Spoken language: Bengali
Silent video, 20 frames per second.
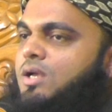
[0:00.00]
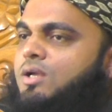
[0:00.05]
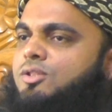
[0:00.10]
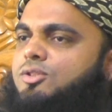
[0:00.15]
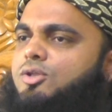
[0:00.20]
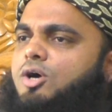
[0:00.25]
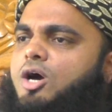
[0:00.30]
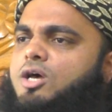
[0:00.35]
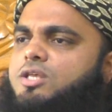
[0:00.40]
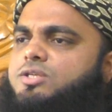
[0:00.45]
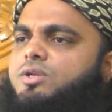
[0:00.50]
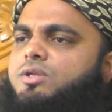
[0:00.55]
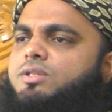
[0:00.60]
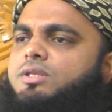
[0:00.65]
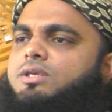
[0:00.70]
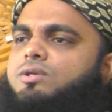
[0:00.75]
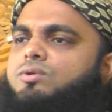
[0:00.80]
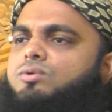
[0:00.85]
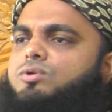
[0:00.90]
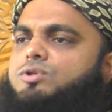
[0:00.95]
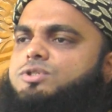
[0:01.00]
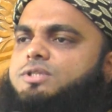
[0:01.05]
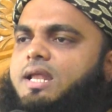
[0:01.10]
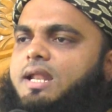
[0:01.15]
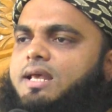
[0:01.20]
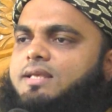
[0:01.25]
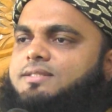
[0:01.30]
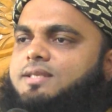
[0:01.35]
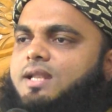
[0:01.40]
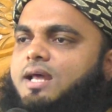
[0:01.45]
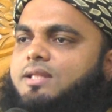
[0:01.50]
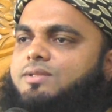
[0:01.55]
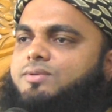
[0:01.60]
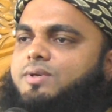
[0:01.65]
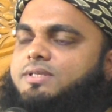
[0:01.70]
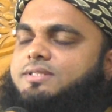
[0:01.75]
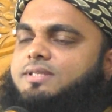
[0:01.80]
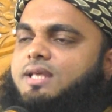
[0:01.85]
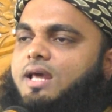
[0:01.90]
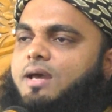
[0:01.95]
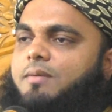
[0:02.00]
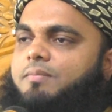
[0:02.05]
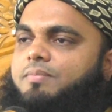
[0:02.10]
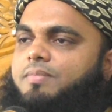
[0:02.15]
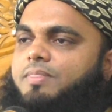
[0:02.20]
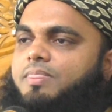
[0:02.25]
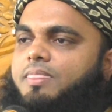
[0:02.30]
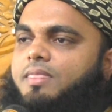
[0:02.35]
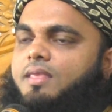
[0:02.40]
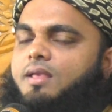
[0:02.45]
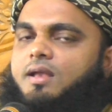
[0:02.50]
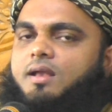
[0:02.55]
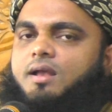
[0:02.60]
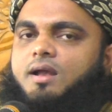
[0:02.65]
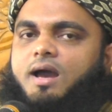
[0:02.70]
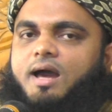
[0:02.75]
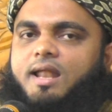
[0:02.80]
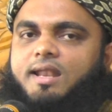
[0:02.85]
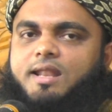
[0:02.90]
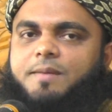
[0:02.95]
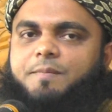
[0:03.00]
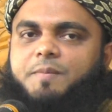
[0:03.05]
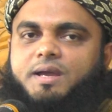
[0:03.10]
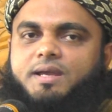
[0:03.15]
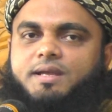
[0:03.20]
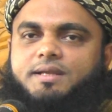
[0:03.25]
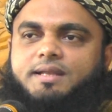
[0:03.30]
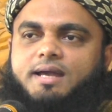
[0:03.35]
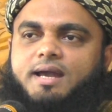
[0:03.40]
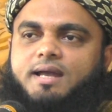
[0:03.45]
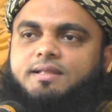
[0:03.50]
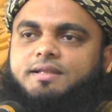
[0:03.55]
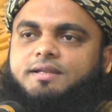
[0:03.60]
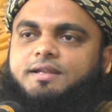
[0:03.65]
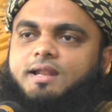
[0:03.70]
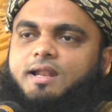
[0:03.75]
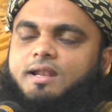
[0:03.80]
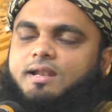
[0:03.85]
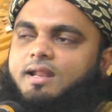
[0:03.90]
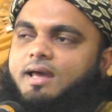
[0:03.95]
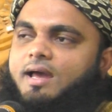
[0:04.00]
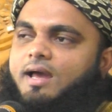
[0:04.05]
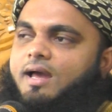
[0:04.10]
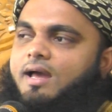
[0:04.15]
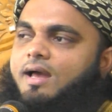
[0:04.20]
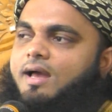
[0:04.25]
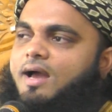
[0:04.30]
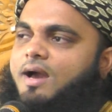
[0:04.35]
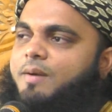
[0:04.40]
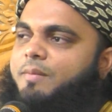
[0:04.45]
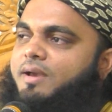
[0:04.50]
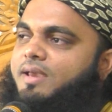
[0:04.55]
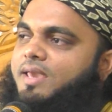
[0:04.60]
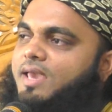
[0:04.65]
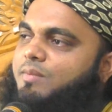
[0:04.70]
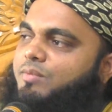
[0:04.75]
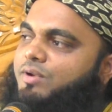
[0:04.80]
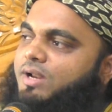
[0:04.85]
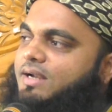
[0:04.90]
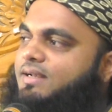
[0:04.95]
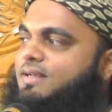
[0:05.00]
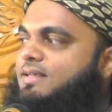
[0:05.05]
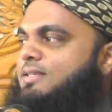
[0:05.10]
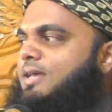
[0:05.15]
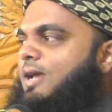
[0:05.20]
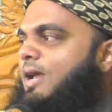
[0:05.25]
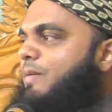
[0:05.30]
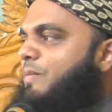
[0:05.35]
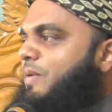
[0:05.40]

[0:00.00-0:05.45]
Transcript: তো হজরত ইউনুস আলাহ সালাম আল্লাহ পাককে ডাক দিলেন আল্লাহ আমাকে এমন একটা জায়গায়